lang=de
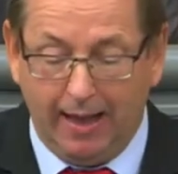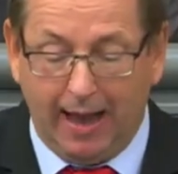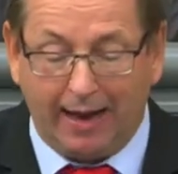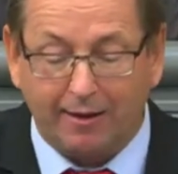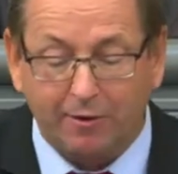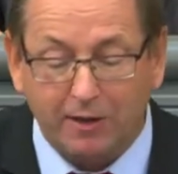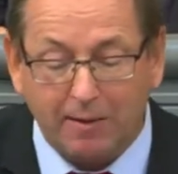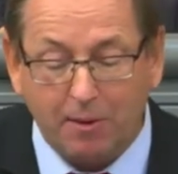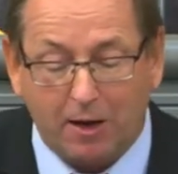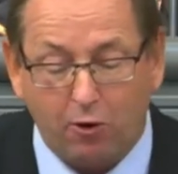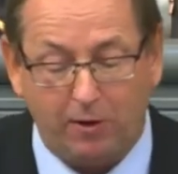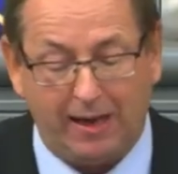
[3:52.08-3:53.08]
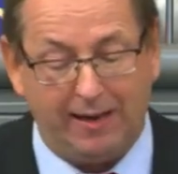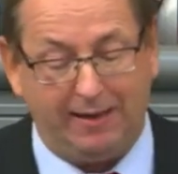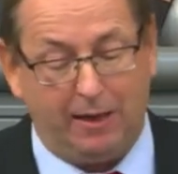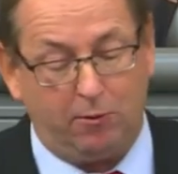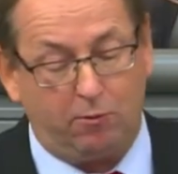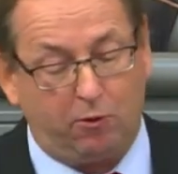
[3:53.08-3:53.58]
Also, liebe
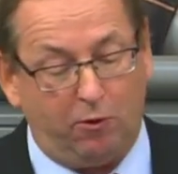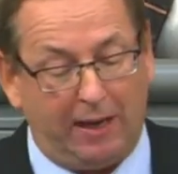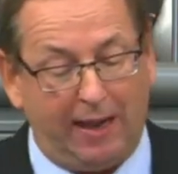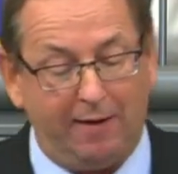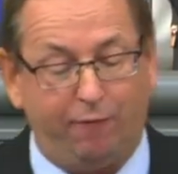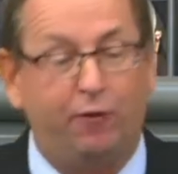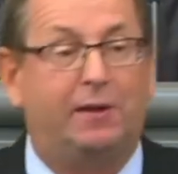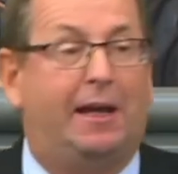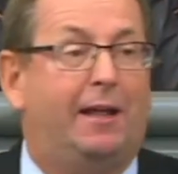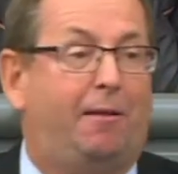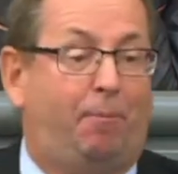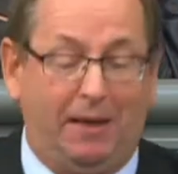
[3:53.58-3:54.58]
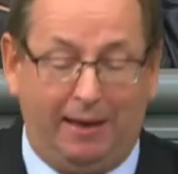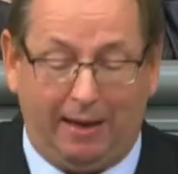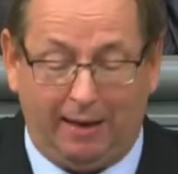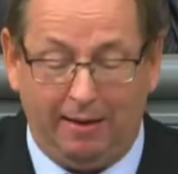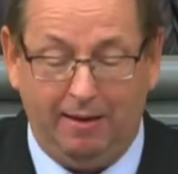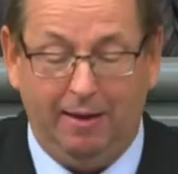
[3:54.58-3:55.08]
Kolleginnen und Kollegen von der
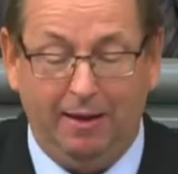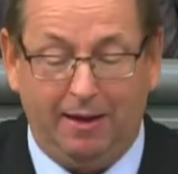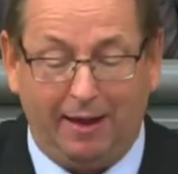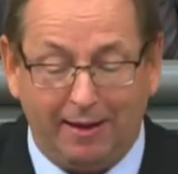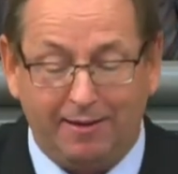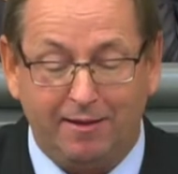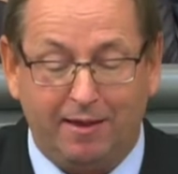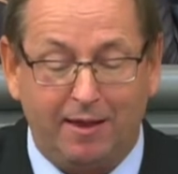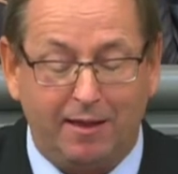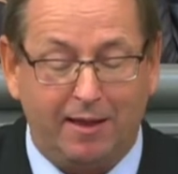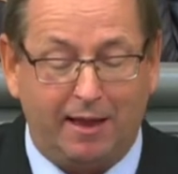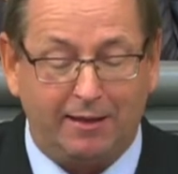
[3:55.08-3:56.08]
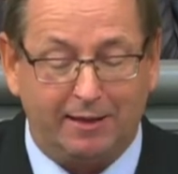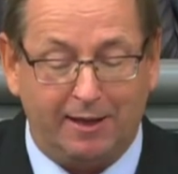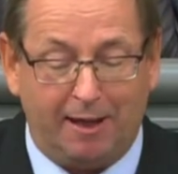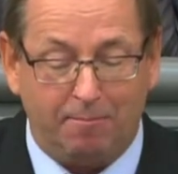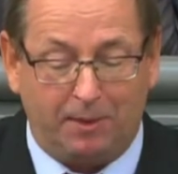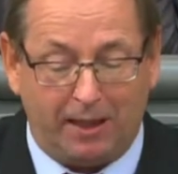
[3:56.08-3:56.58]
SPD, reißen Sie sich
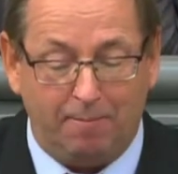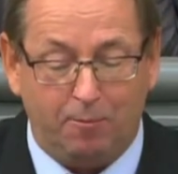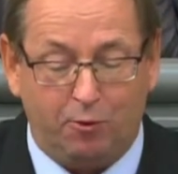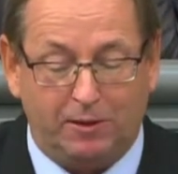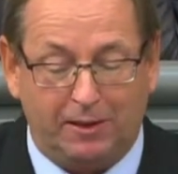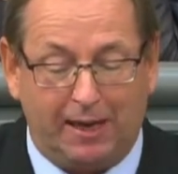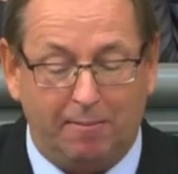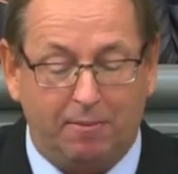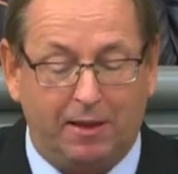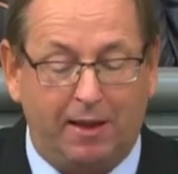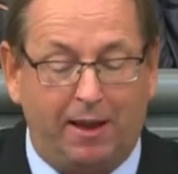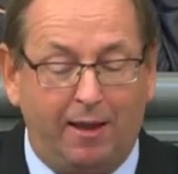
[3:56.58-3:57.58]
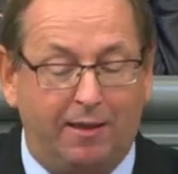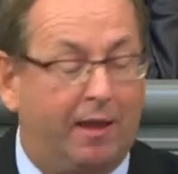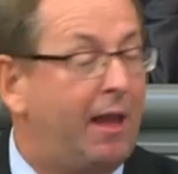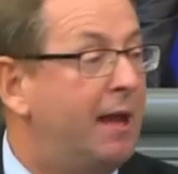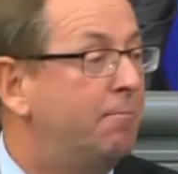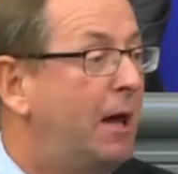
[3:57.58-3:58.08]
endlich am Riemen und nehmen Sie
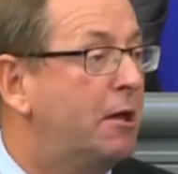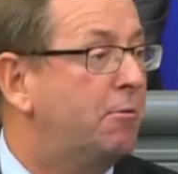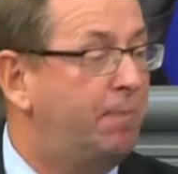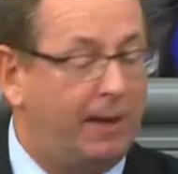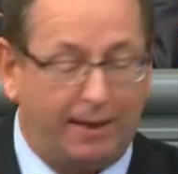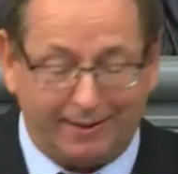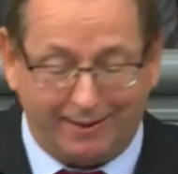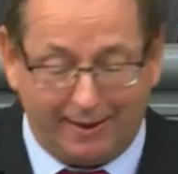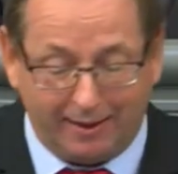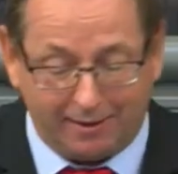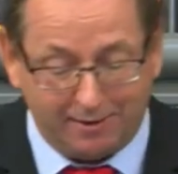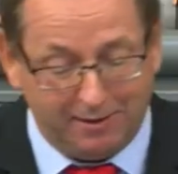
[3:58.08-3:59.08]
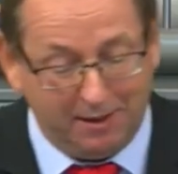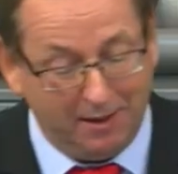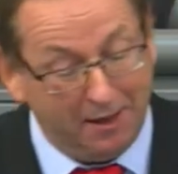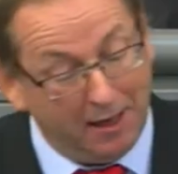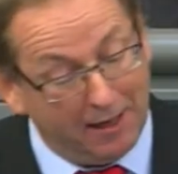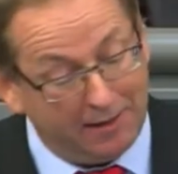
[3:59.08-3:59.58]
sich ein Beispiel an der Linken,
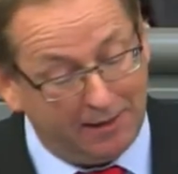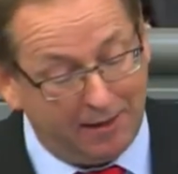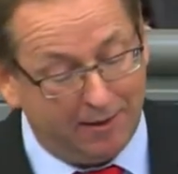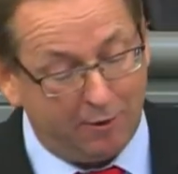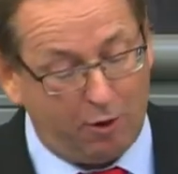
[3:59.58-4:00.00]
die diesen